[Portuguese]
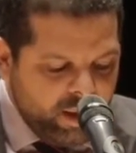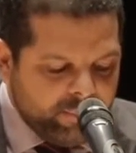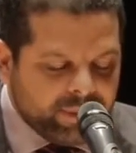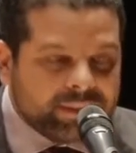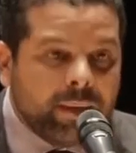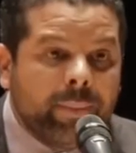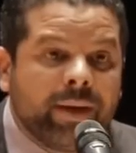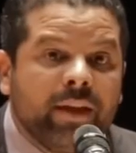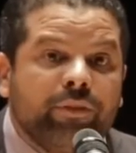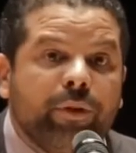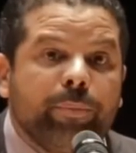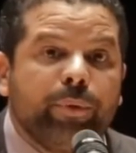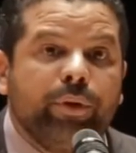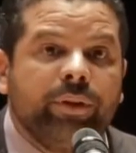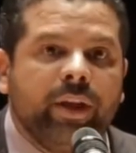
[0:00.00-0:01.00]
Mas a Bahia
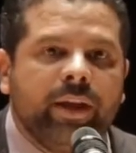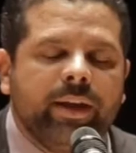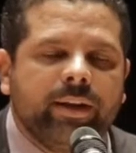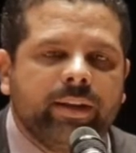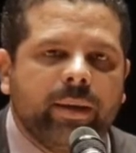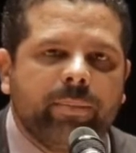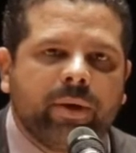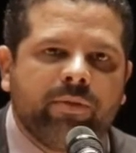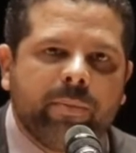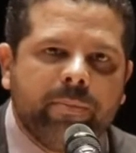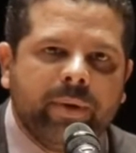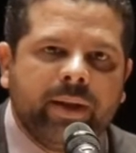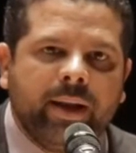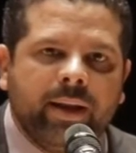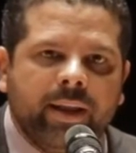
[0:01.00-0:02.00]
foi pioneira, né, porque foi a
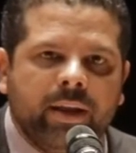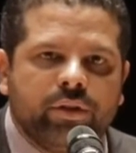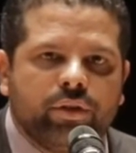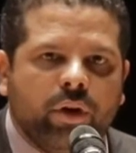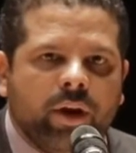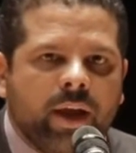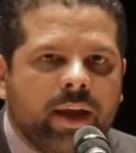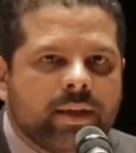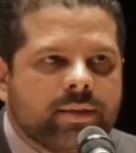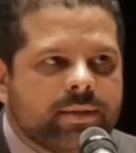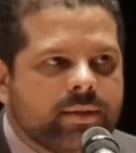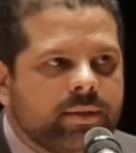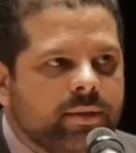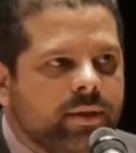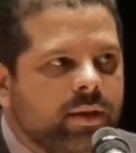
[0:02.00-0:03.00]
primeira lei de
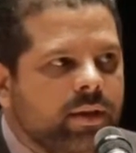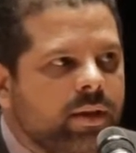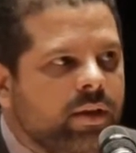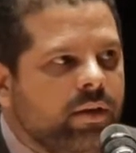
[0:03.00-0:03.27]
OS